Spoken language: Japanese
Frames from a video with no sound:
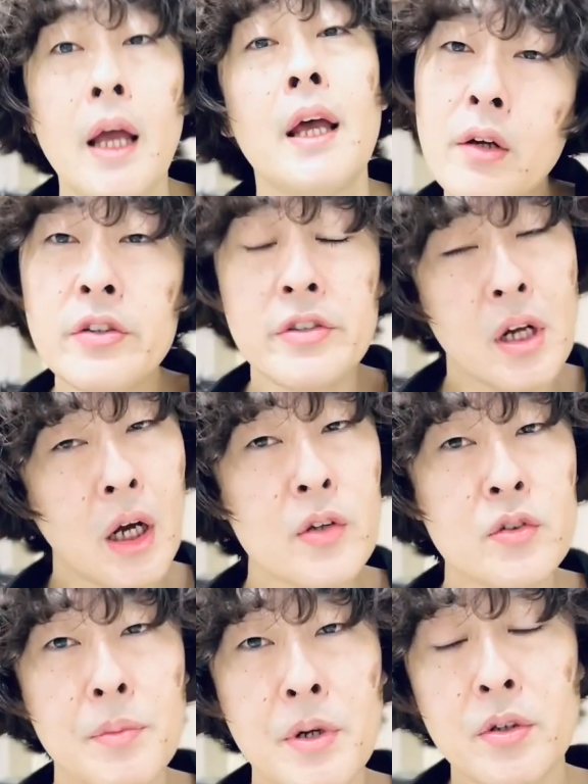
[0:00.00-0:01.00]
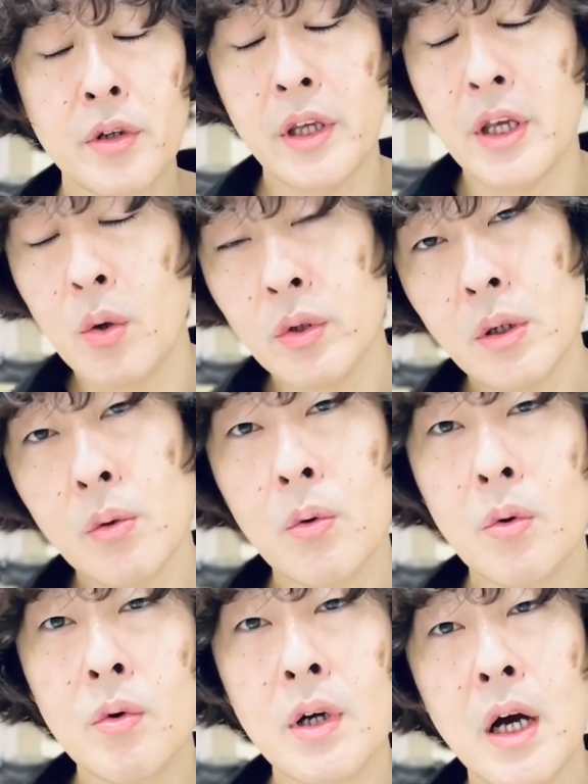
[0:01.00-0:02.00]
明るく白髪を染めるときにいろんな
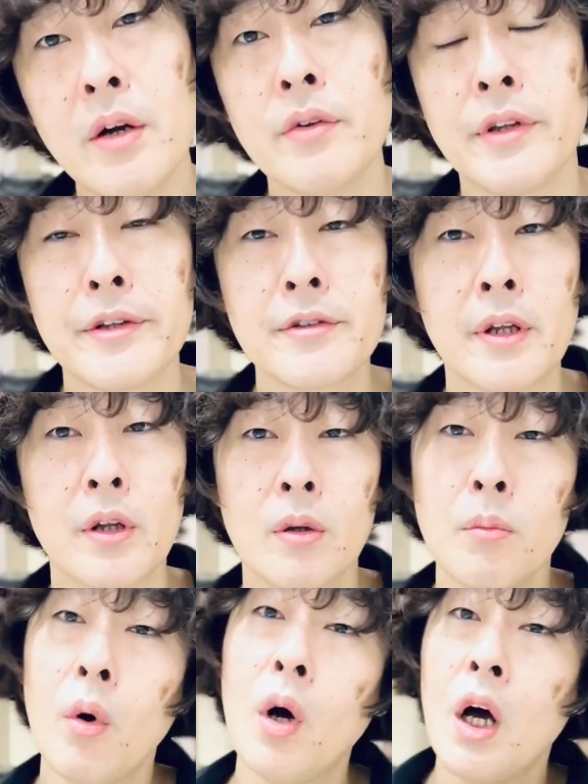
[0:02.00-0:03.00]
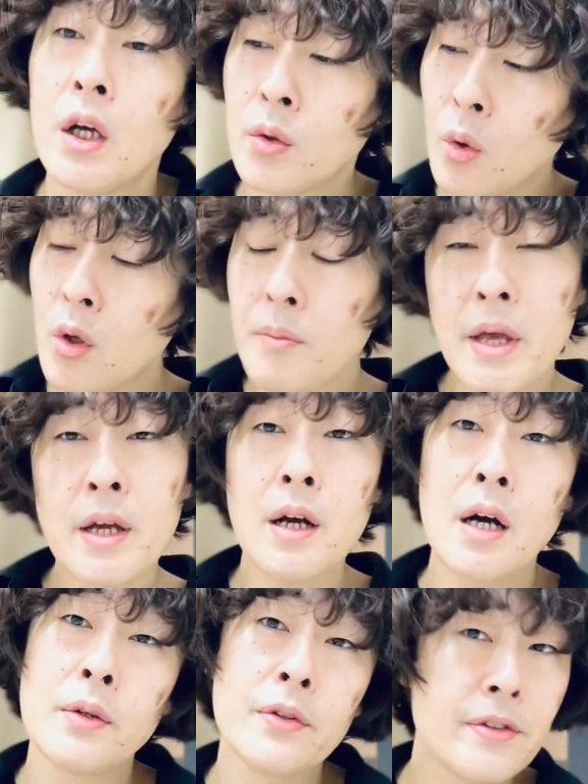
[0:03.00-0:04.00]
方法があるんですけれども、透明
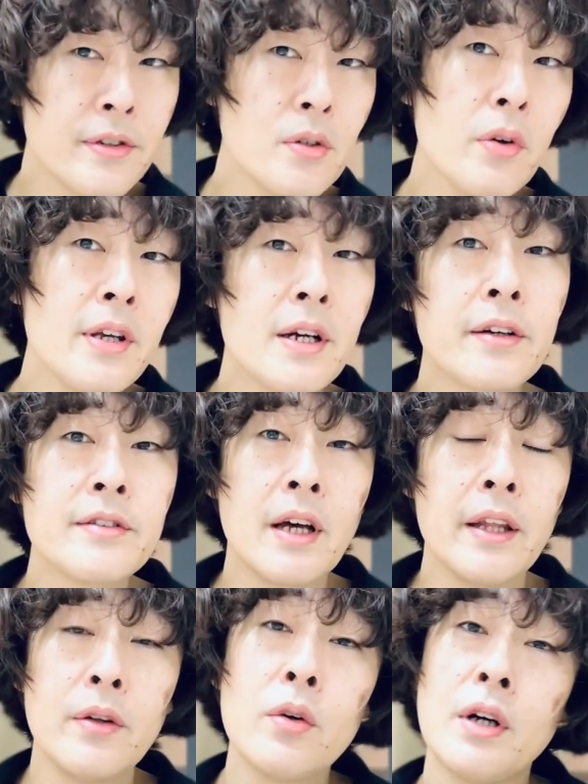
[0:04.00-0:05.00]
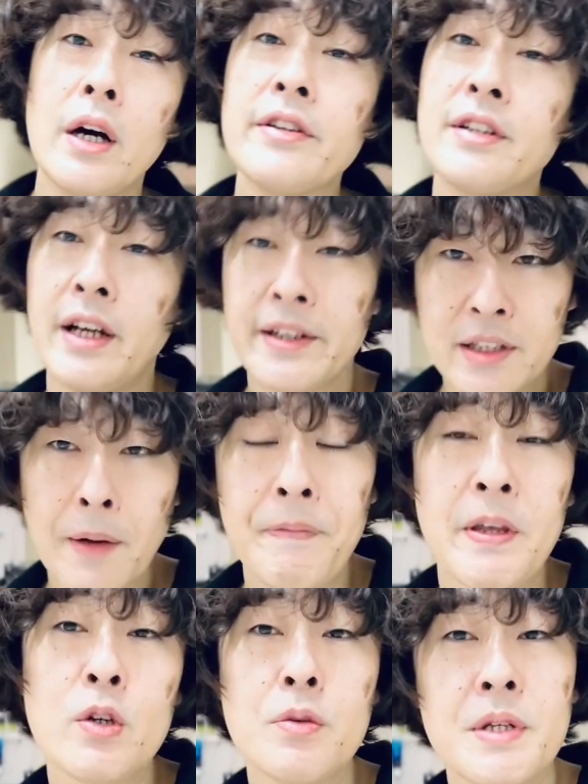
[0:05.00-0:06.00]
感の強い薬剤ってよくあるじゃないですか。
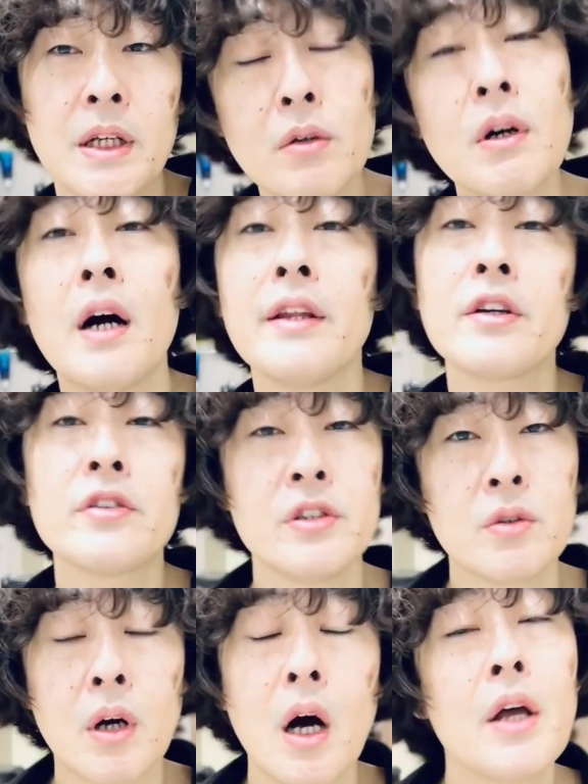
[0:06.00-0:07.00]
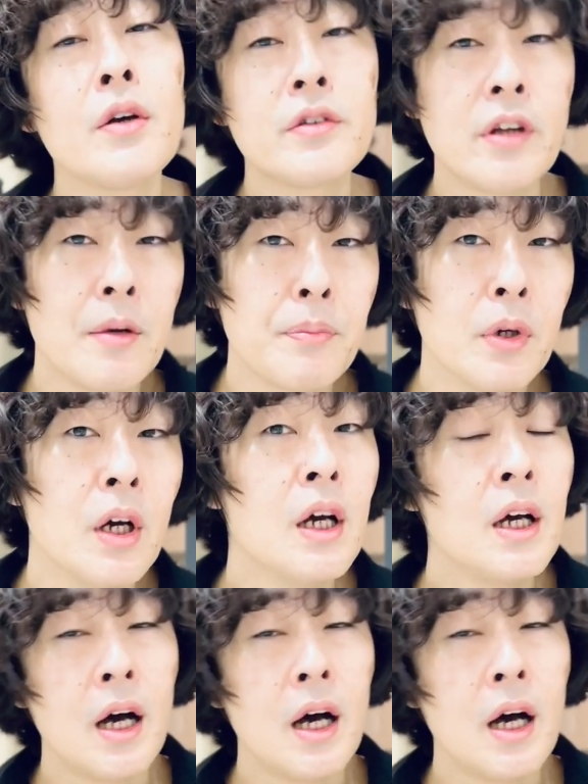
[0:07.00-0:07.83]
ユーミナとかアディクシーとかああいうタイプ。